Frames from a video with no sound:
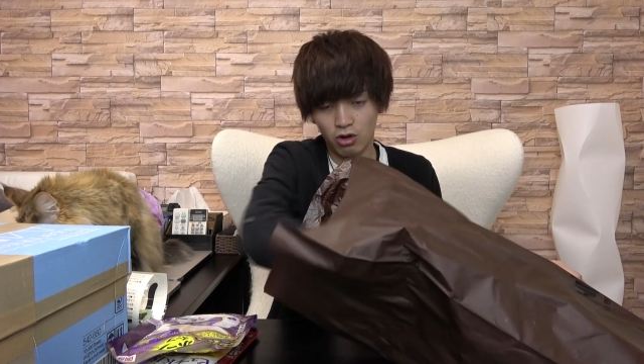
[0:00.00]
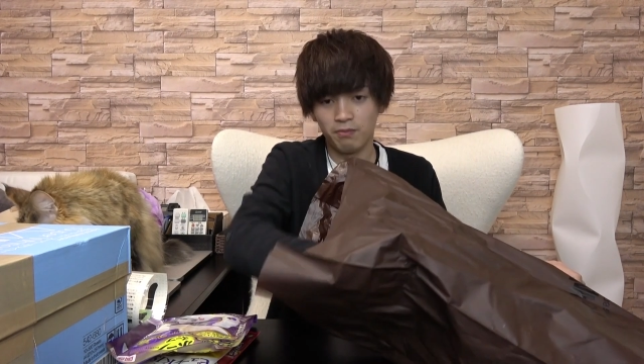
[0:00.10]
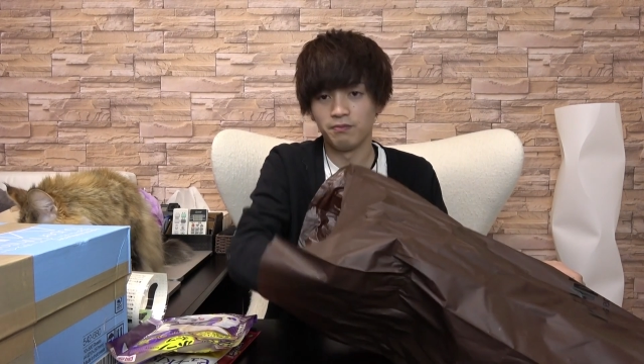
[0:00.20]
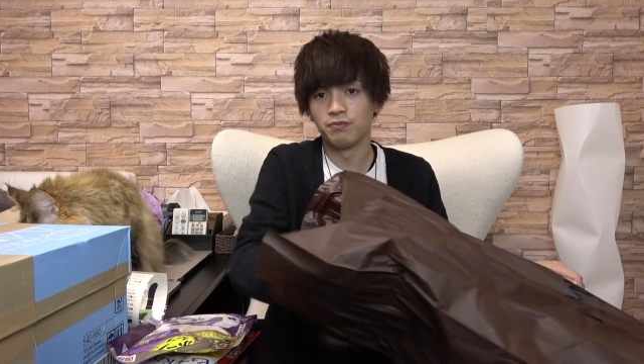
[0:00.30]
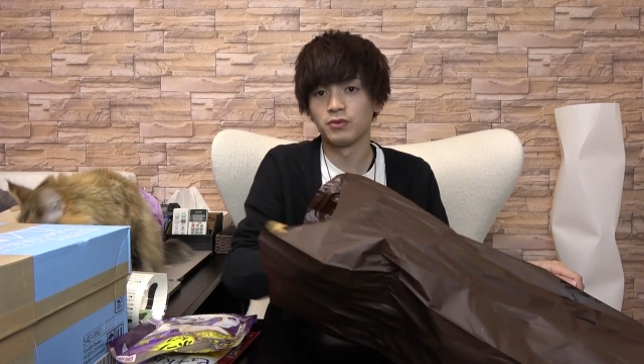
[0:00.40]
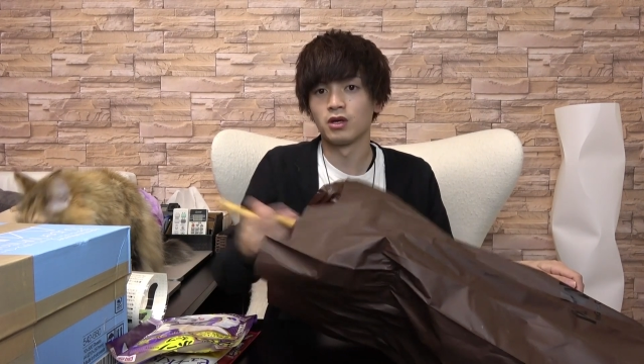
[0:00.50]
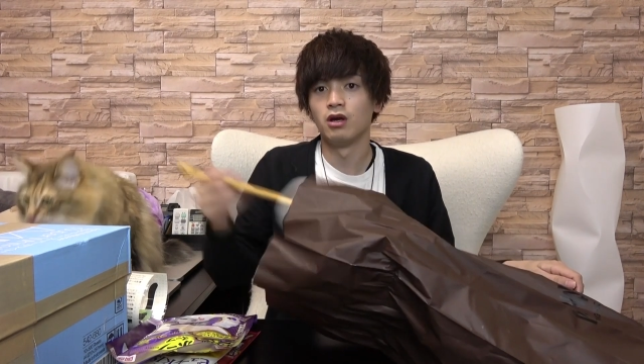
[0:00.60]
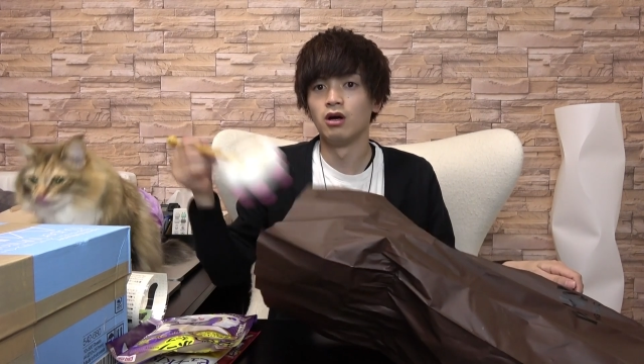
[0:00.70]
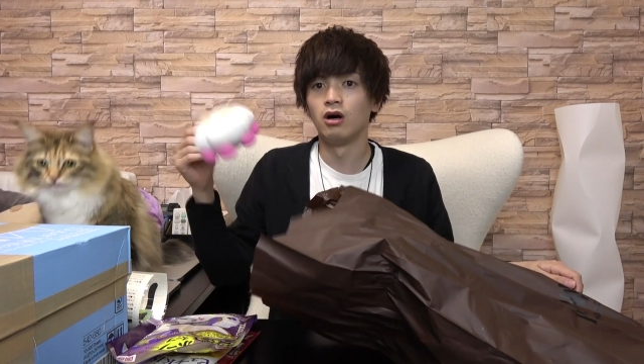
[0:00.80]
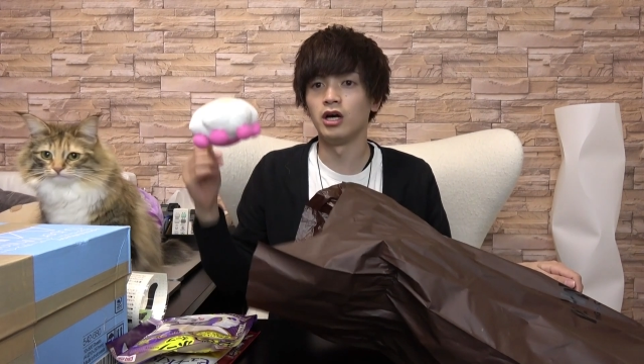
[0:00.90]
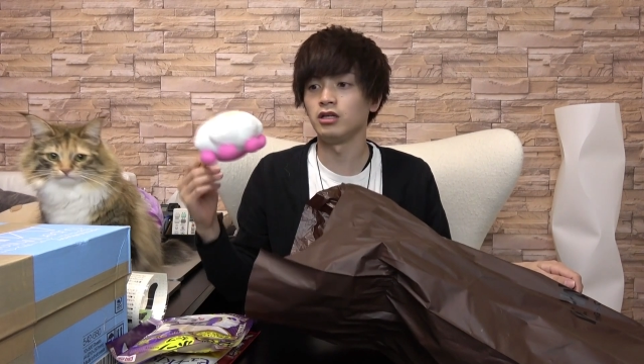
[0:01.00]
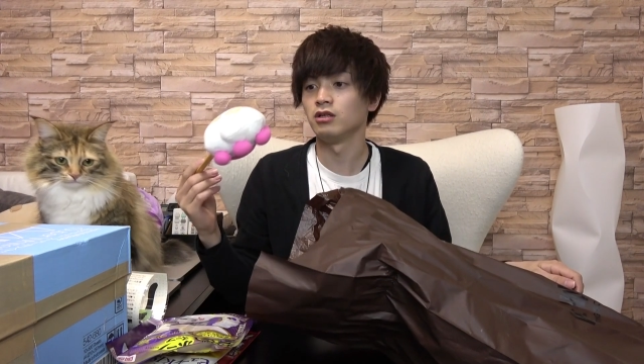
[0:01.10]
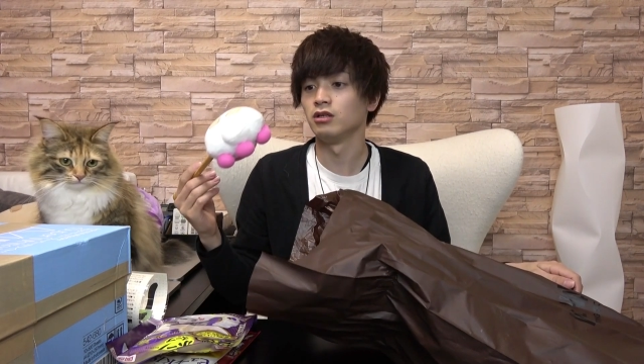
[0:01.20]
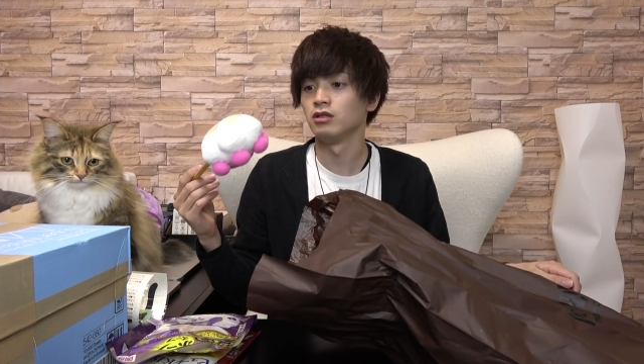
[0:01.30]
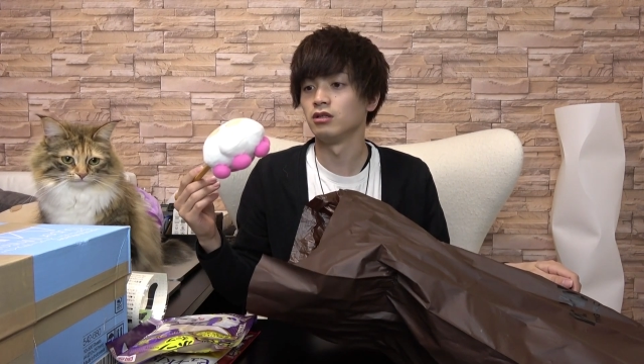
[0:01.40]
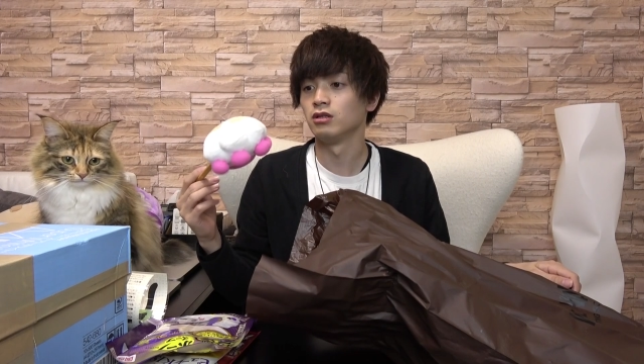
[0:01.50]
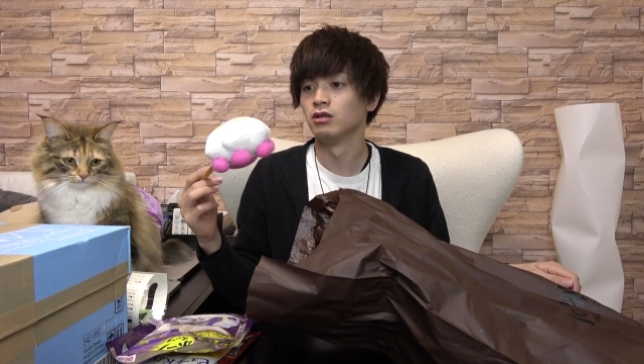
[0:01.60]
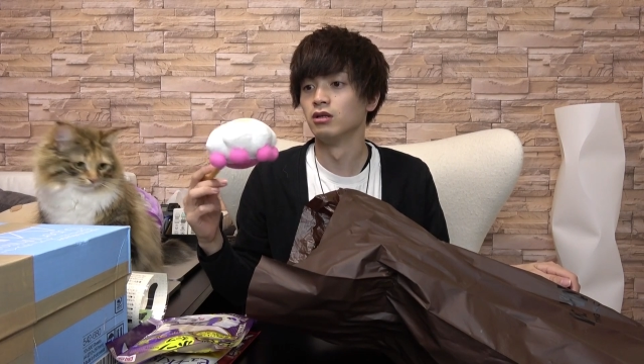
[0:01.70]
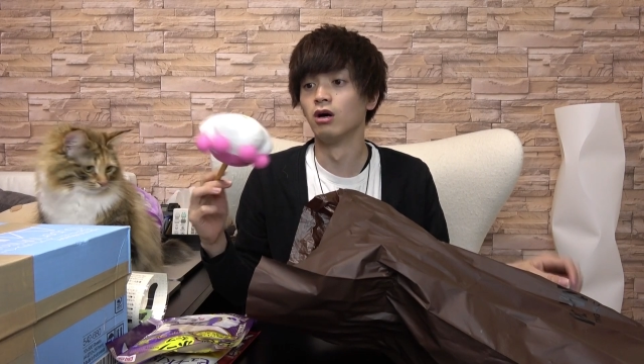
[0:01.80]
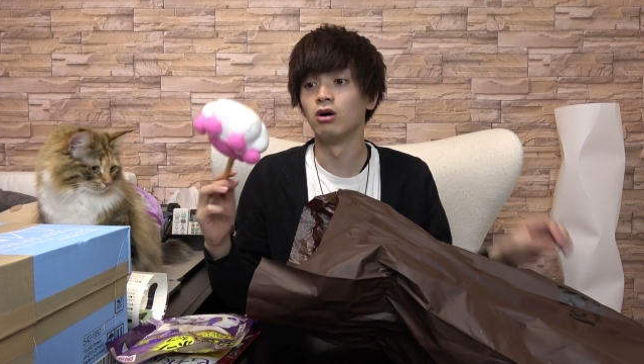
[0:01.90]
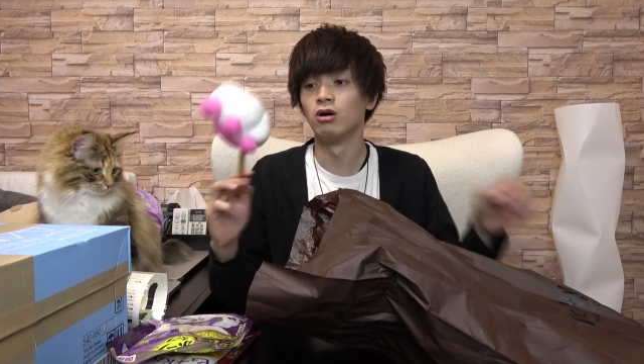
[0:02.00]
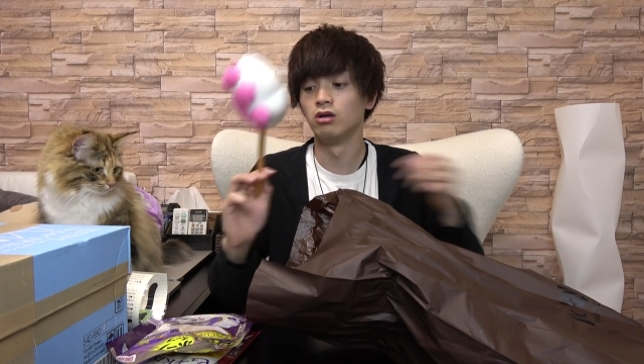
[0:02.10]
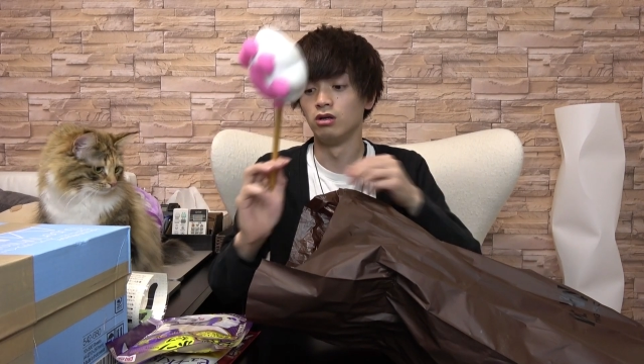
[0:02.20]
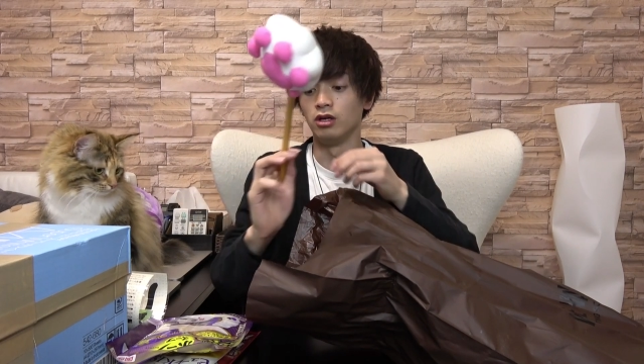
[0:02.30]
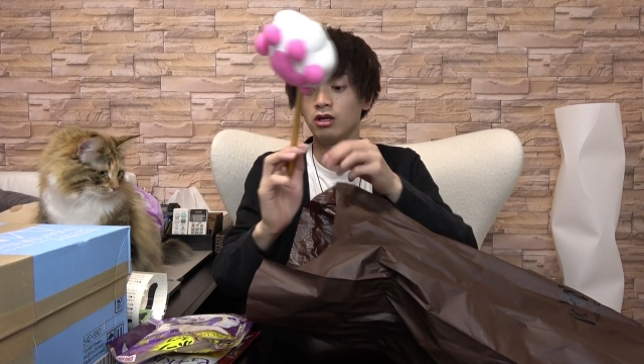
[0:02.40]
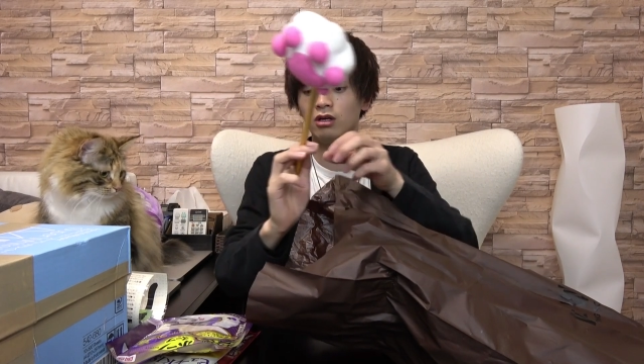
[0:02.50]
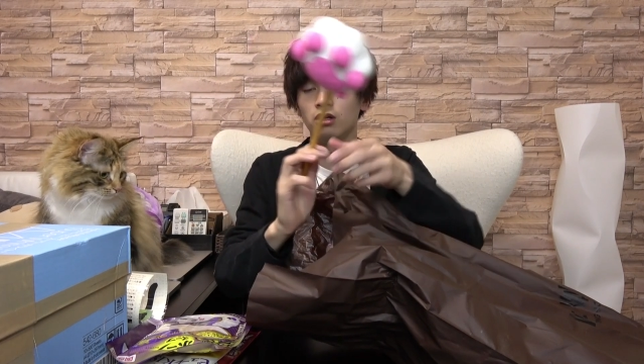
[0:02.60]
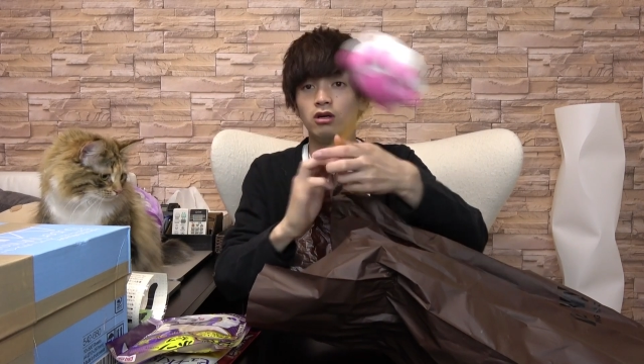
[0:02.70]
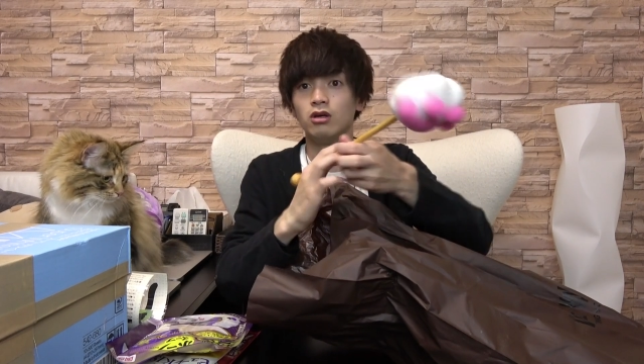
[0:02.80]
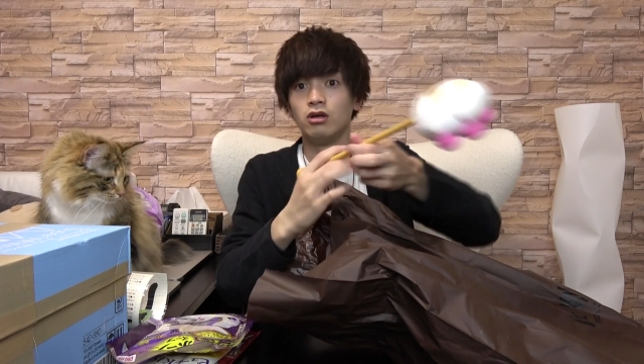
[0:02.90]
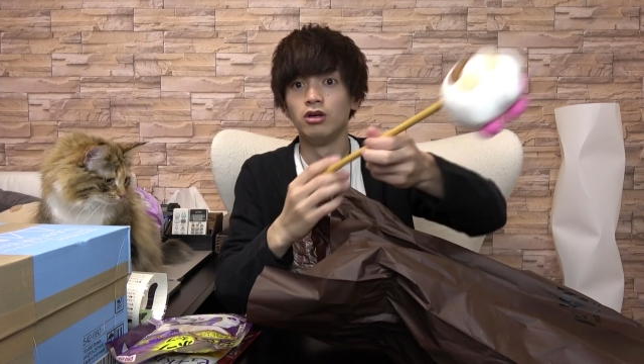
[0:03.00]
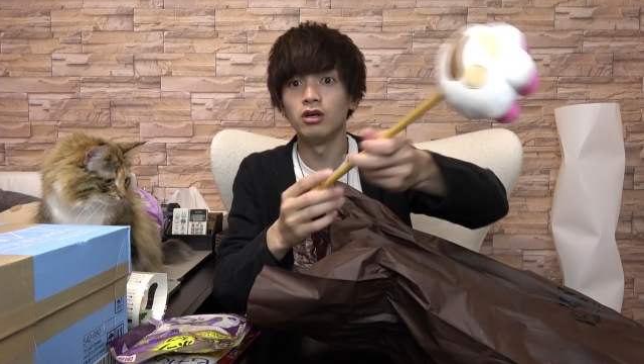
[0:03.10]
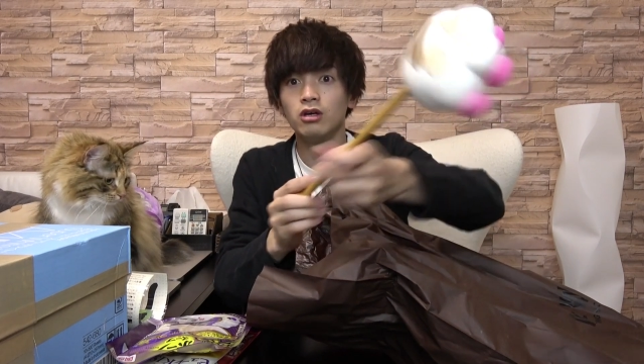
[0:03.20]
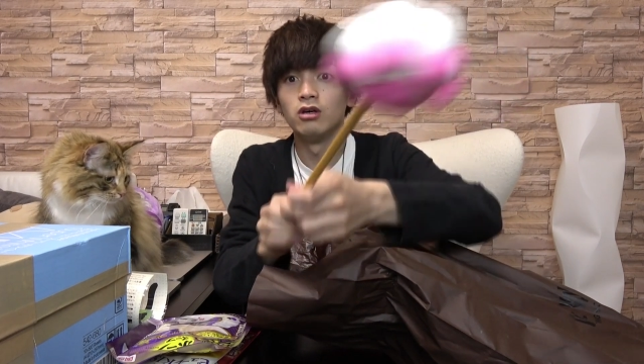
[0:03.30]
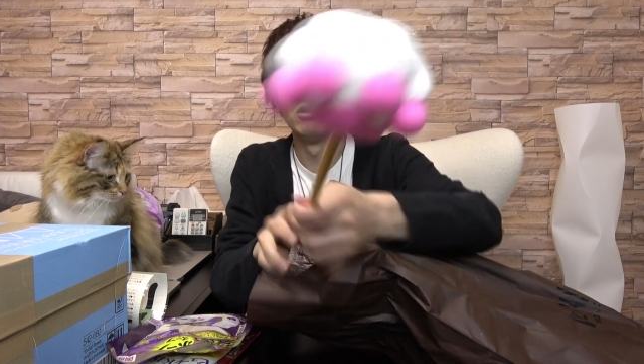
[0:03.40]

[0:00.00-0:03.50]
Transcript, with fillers: の。はい。あ、え